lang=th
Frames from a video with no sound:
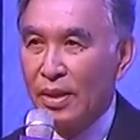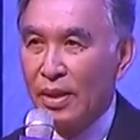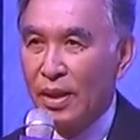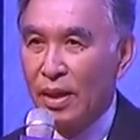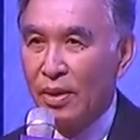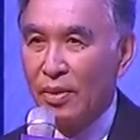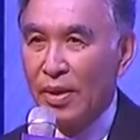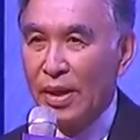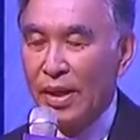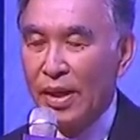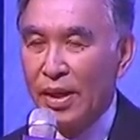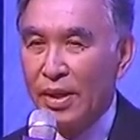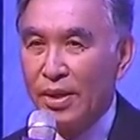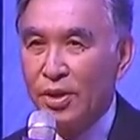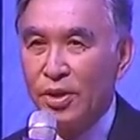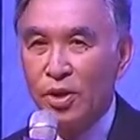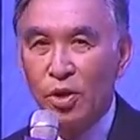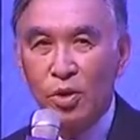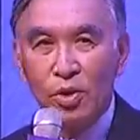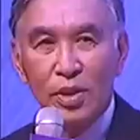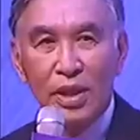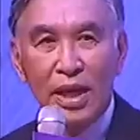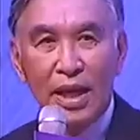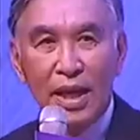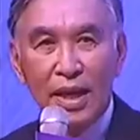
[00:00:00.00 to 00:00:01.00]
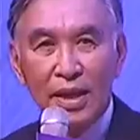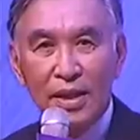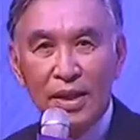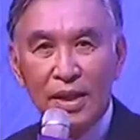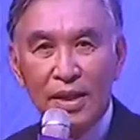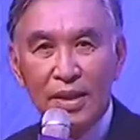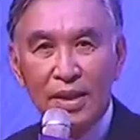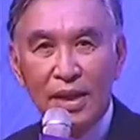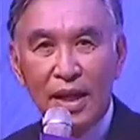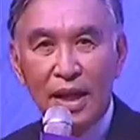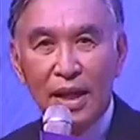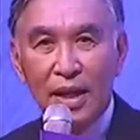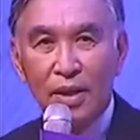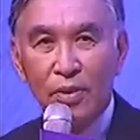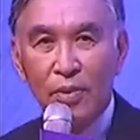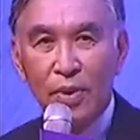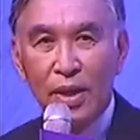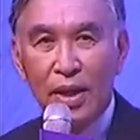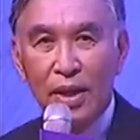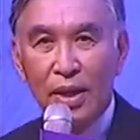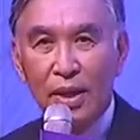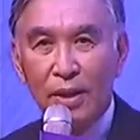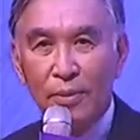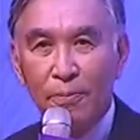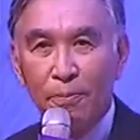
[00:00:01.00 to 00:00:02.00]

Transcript: เราให้เห็นช่องทางต่างๆว่า